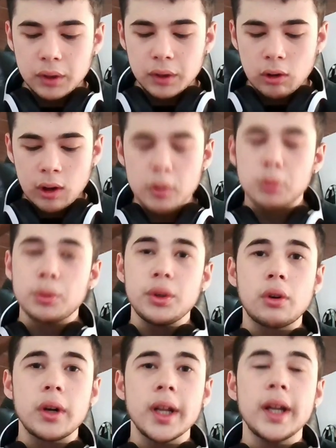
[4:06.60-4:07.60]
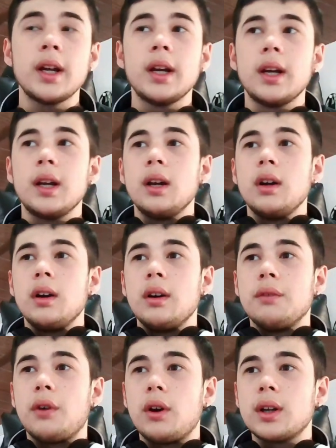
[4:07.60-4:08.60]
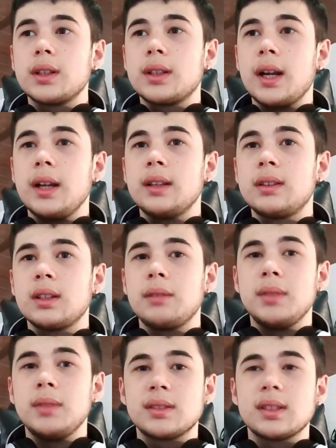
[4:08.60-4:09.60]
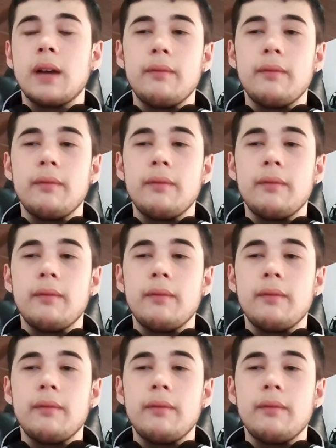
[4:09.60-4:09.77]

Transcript: dico la mia opinione, Fortnite mi sta